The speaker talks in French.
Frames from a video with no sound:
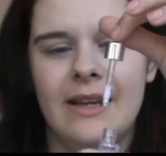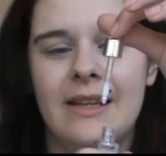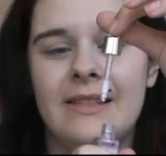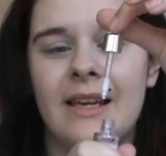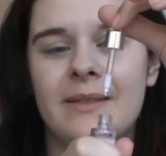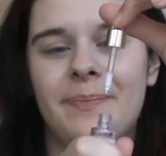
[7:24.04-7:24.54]

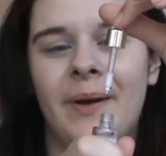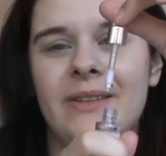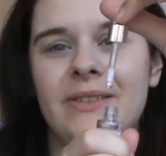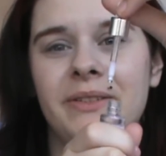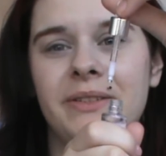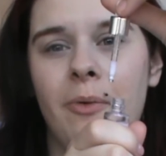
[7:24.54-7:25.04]
Ça se
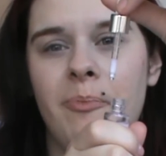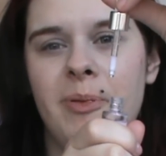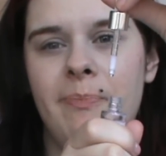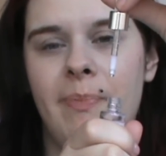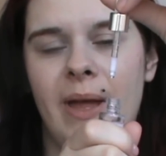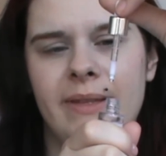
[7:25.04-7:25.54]
présente en
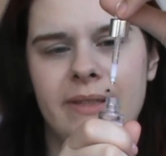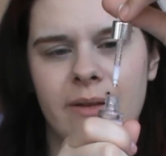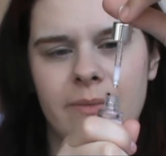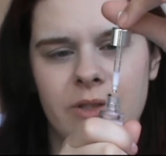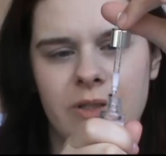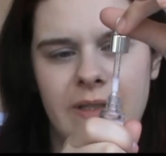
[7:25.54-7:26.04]
pipette
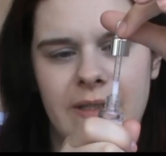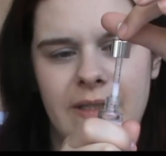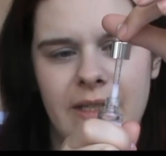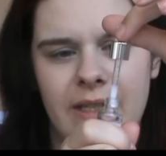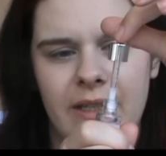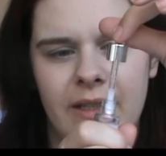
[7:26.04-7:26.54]
comme
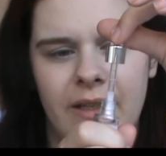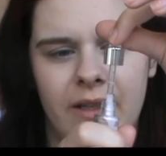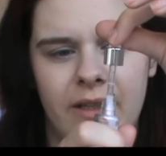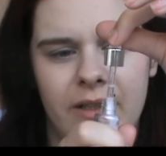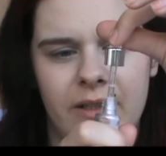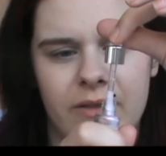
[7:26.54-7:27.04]
ceci.
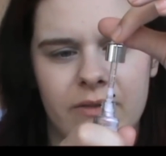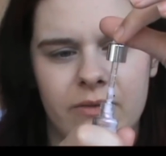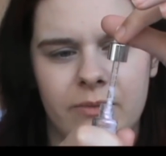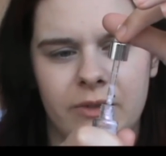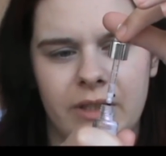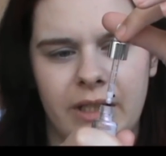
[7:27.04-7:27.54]
Je vais
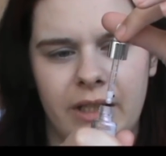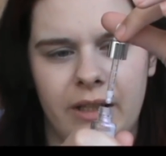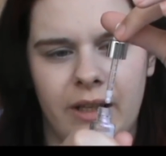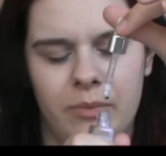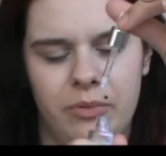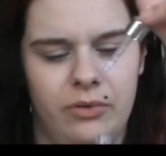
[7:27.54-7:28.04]
vous montrer
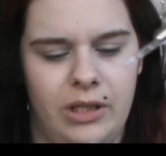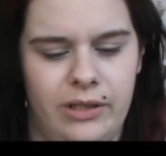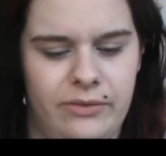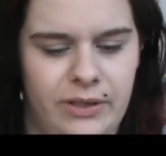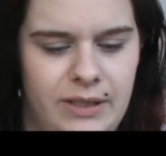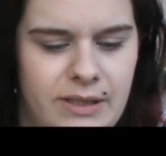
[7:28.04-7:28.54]
un peu
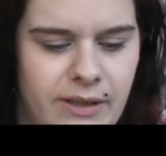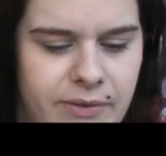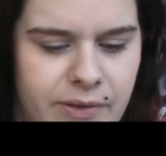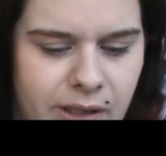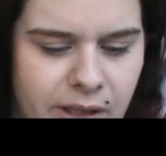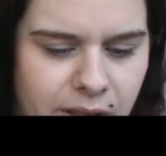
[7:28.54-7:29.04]
l'effet que ça
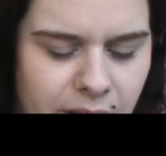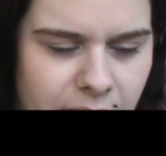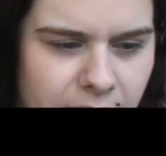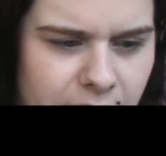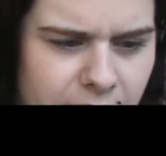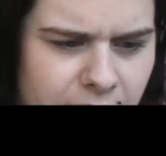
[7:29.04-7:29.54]
fait.
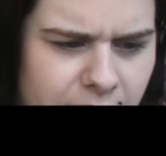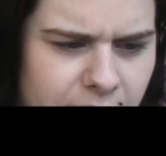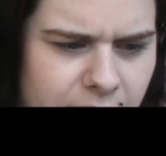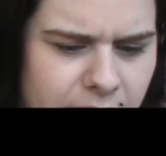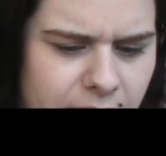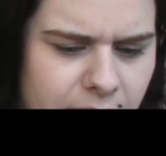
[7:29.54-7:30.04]

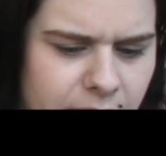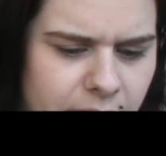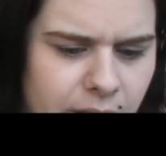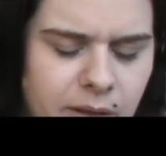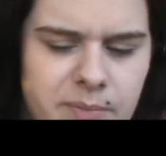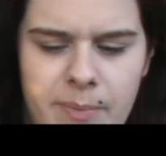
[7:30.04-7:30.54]

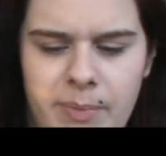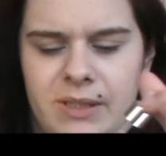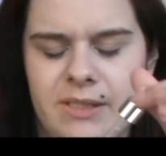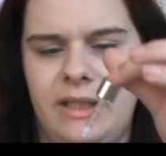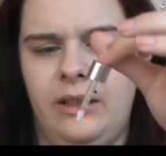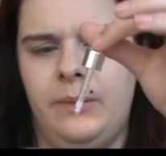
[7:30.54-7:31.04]
Hop, il n'y a pas
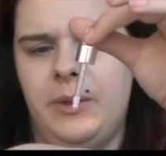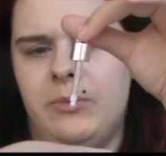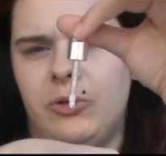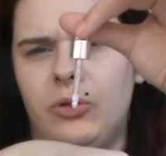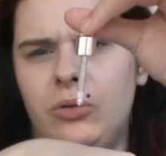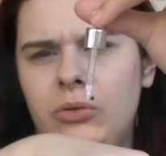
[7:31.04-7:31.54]
intérêt d'en mettre
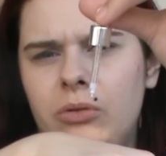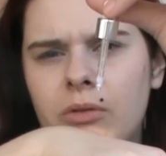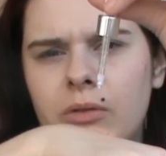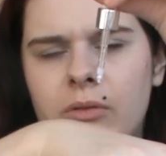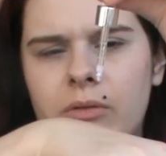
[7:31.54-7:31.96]
beaucoup.